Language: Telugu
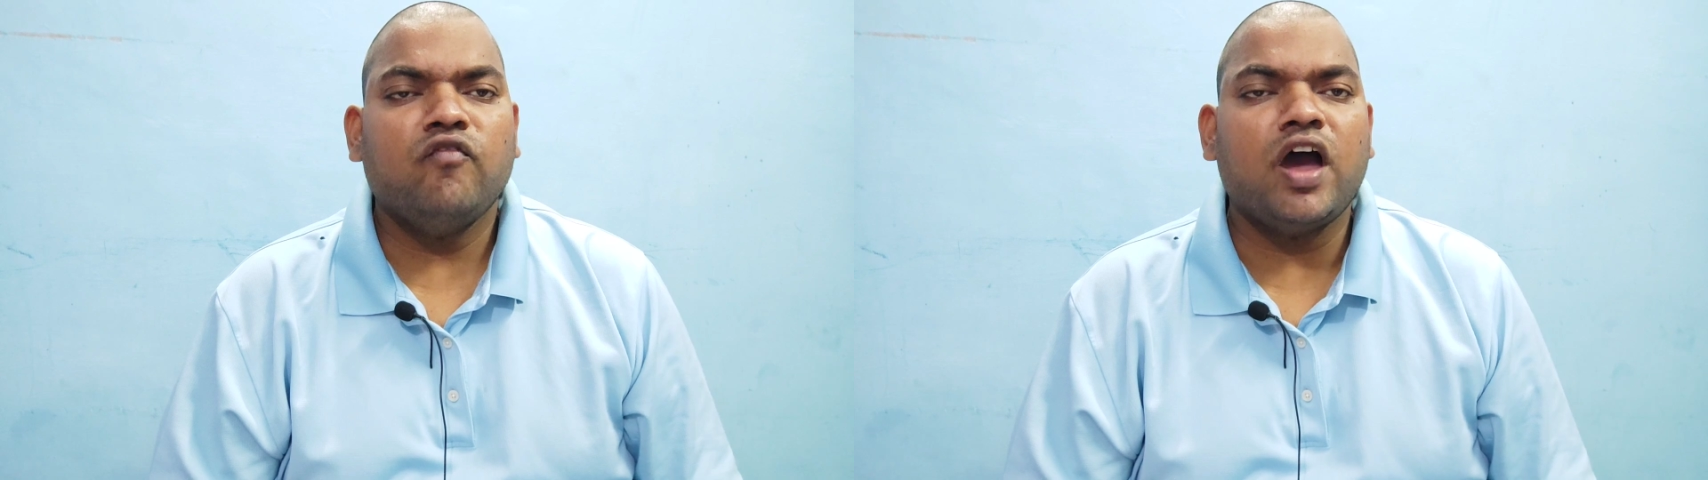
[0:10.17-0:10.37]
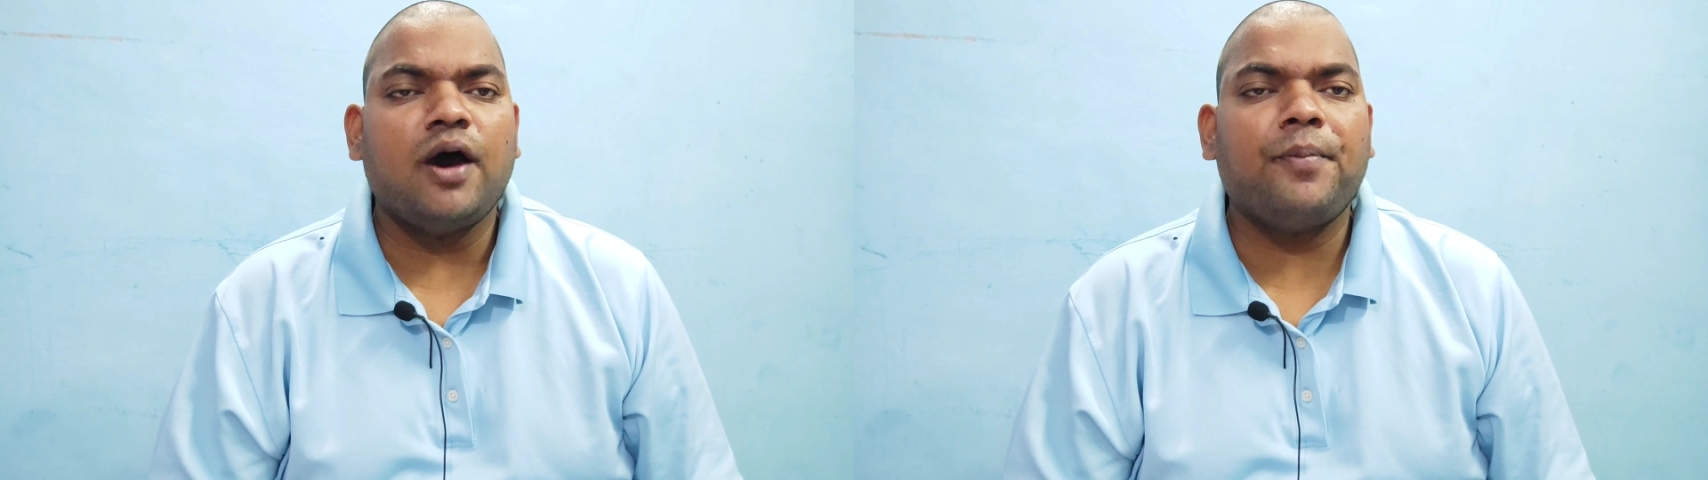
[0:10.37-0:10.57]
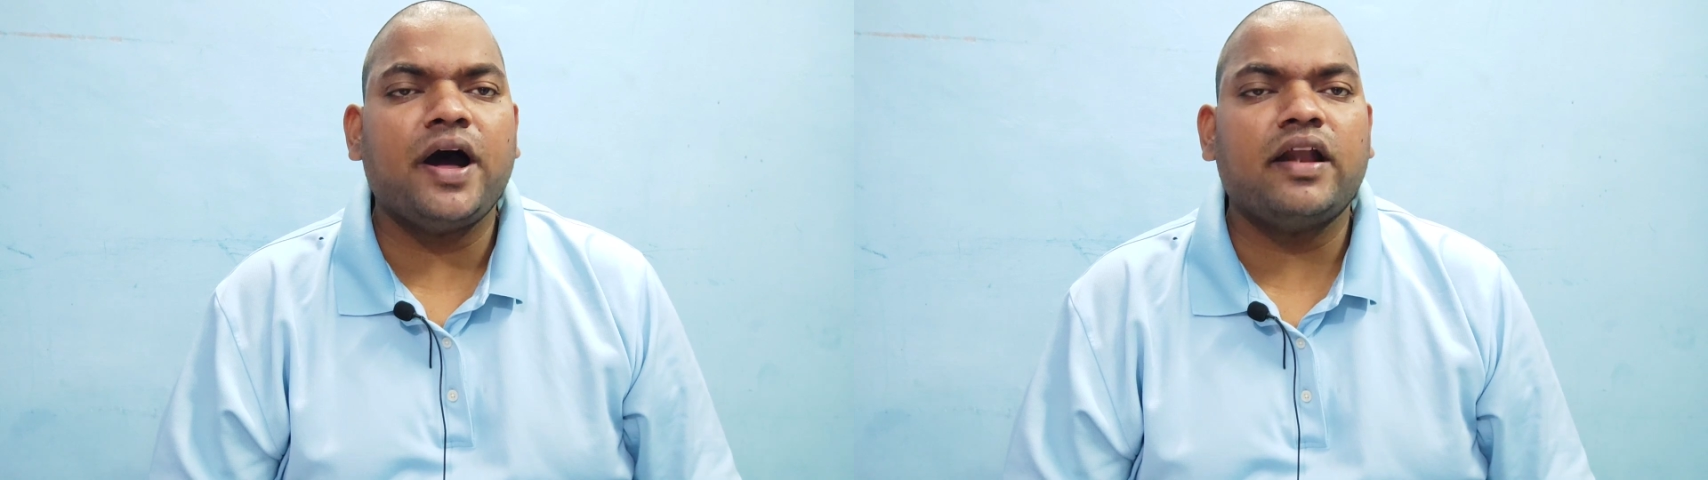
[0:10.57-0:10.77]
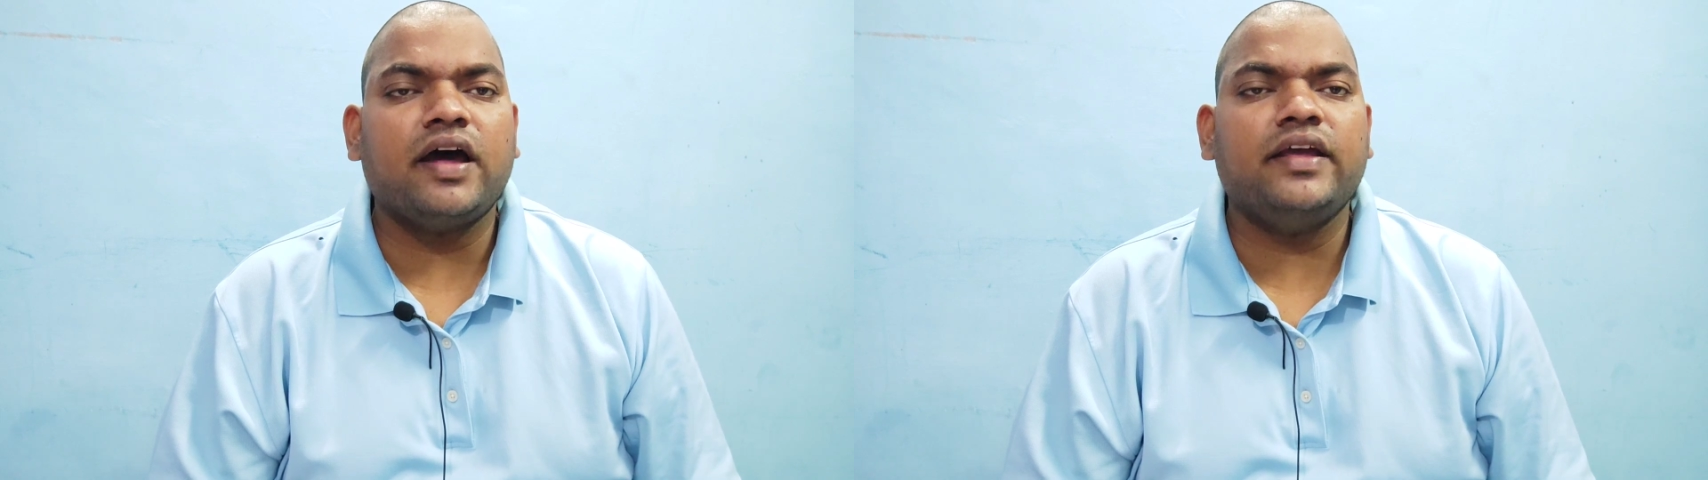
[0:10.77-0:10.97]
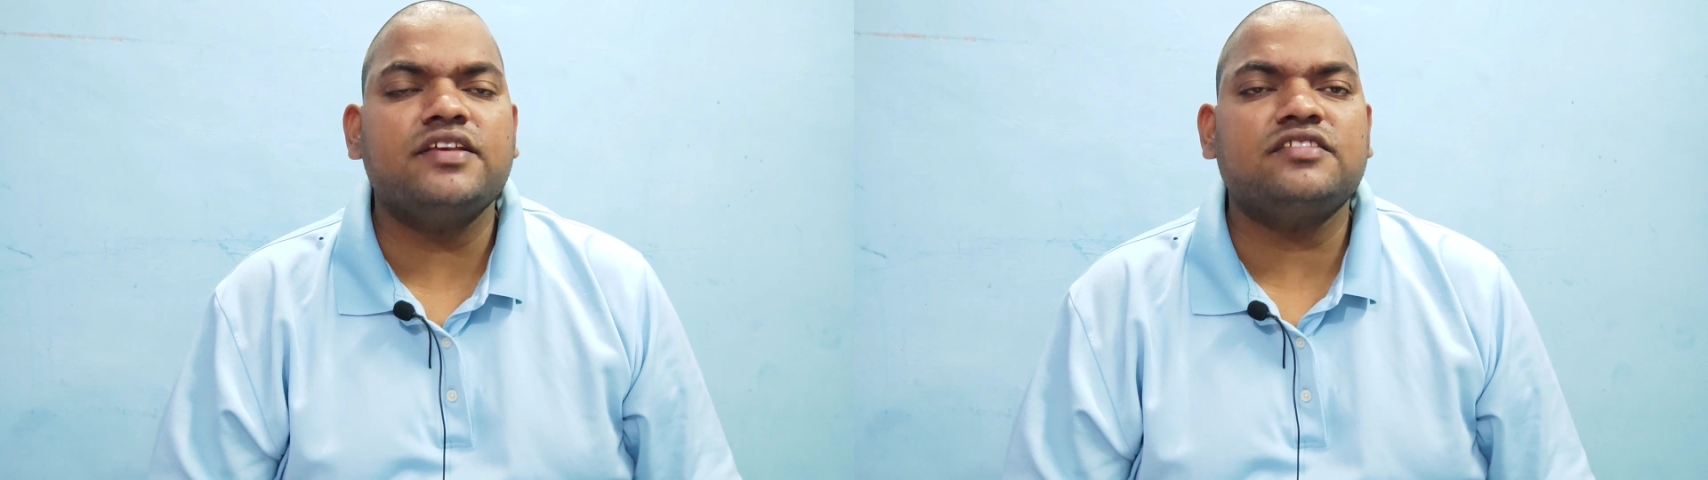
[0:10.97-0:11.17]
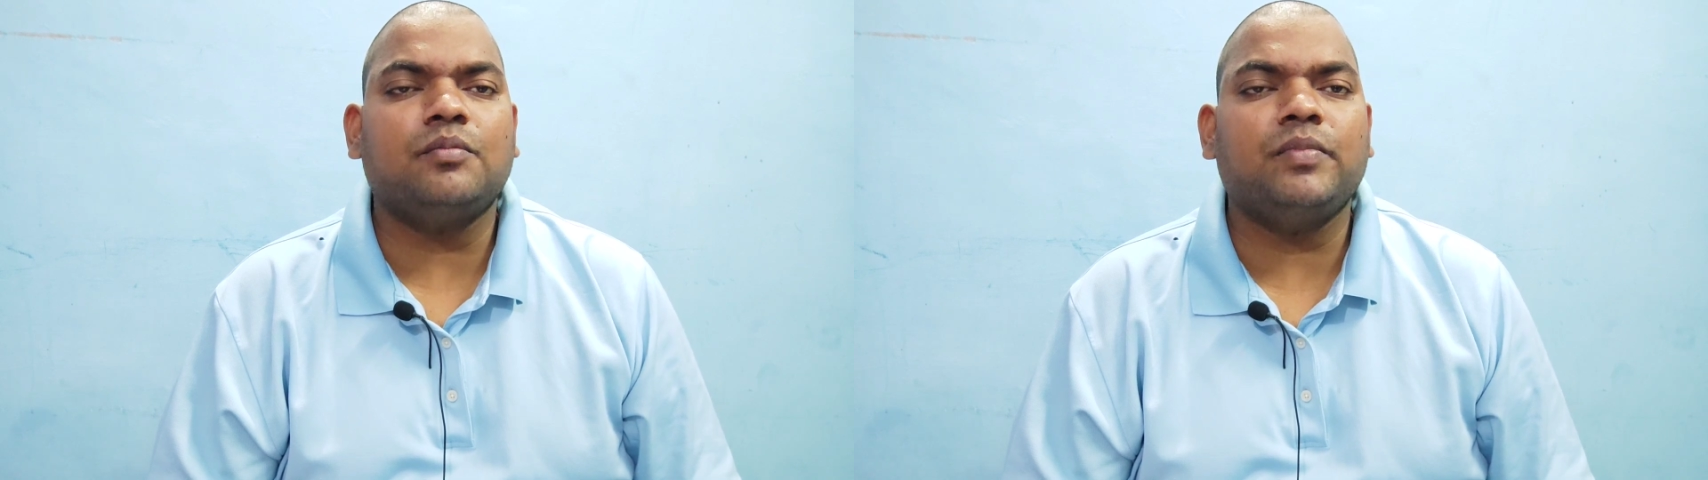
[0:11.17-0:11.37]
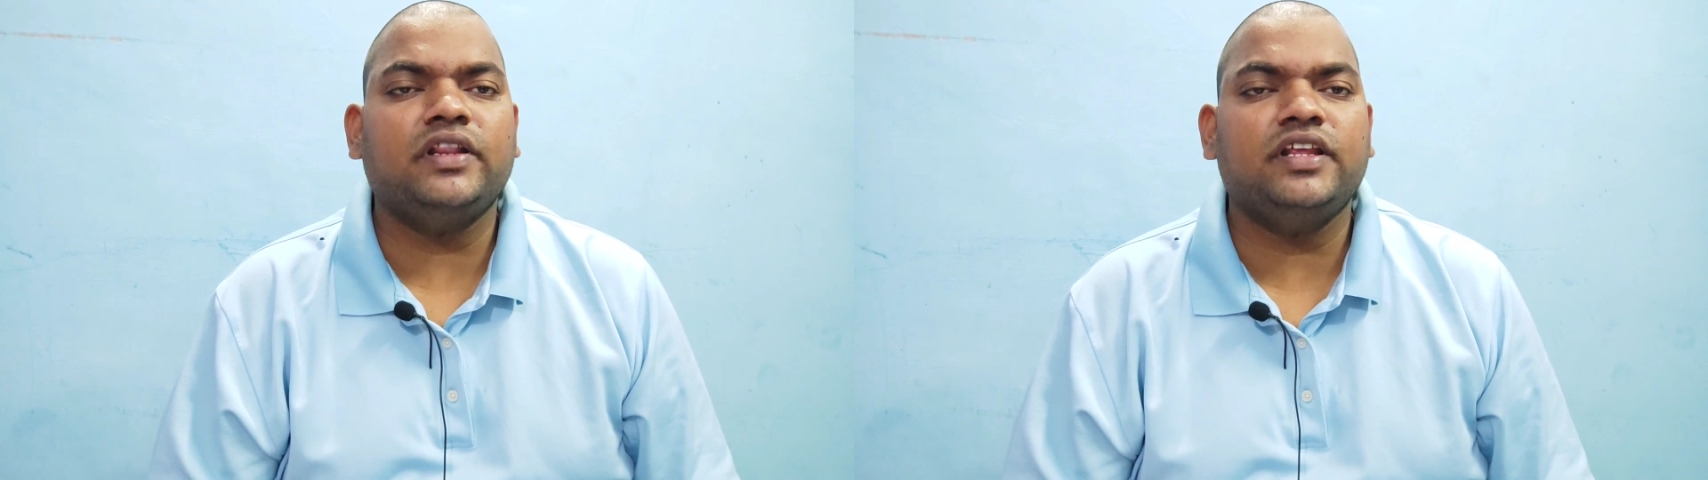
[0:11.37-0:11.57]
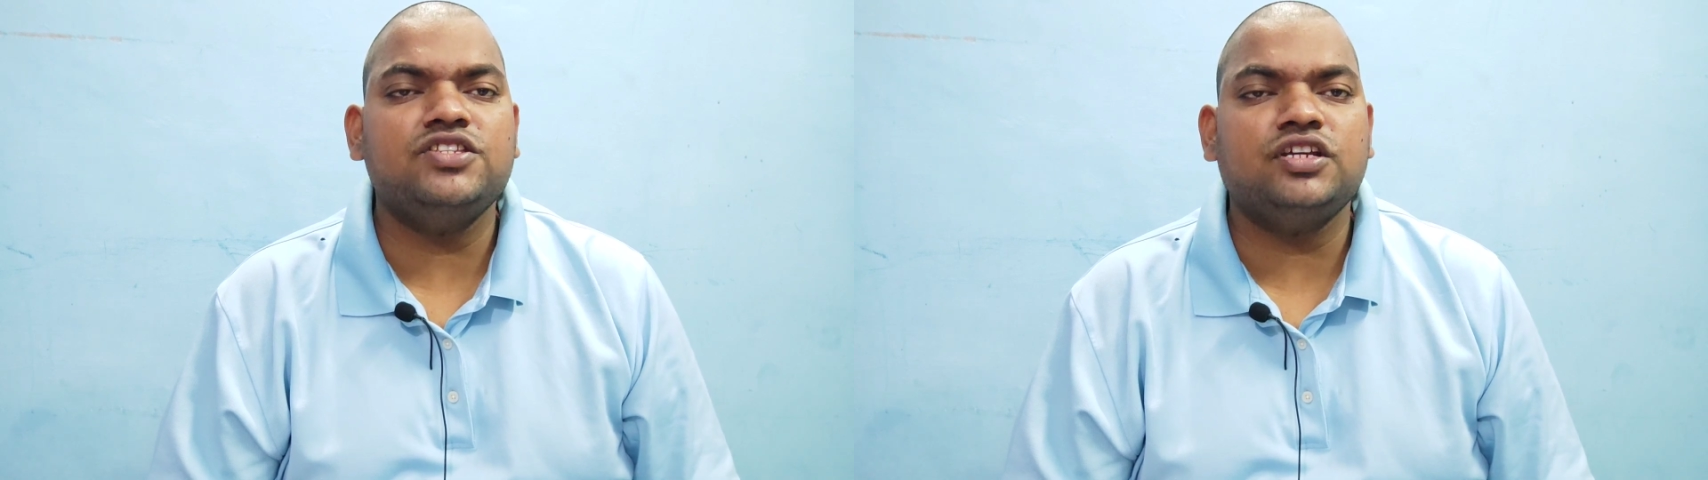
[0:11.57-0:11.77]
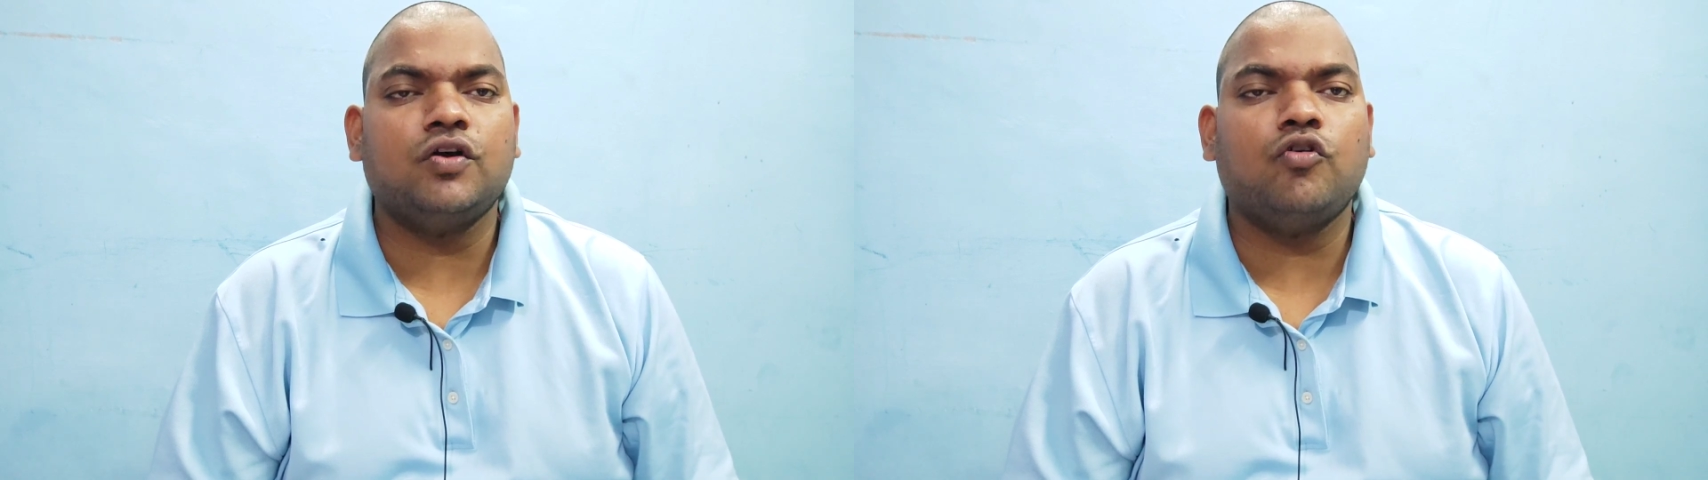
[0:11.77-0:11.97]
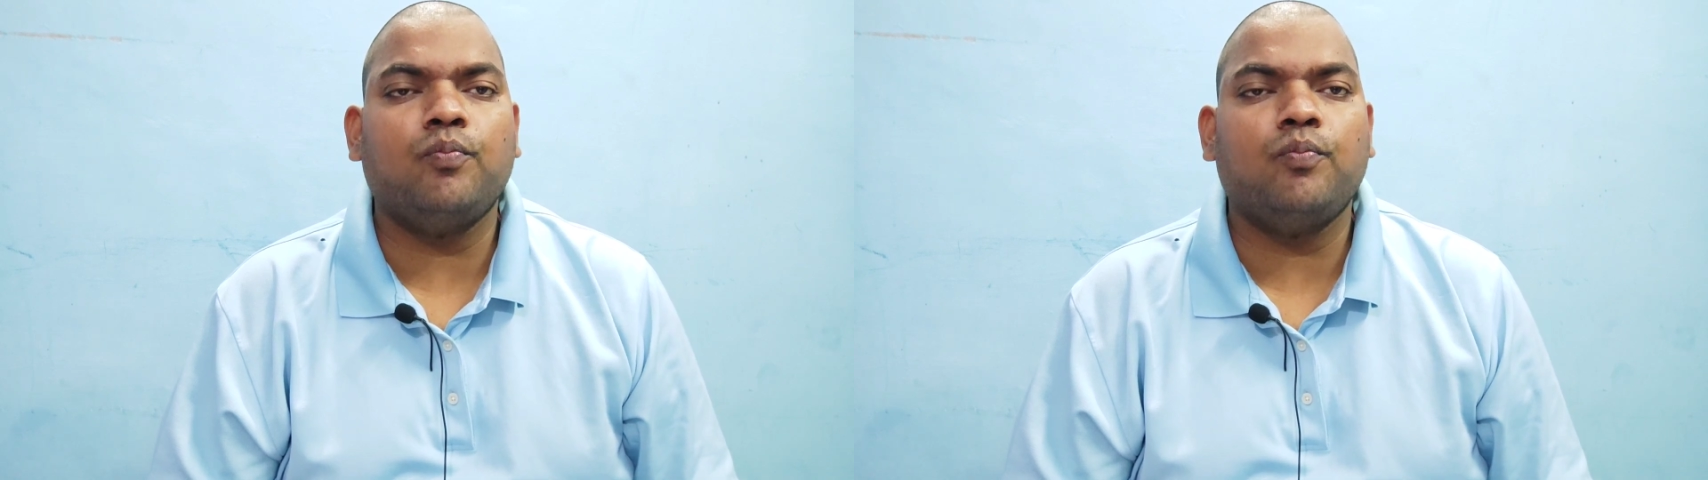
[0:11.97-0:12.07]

వ్యాపారానికి సంబంధించిన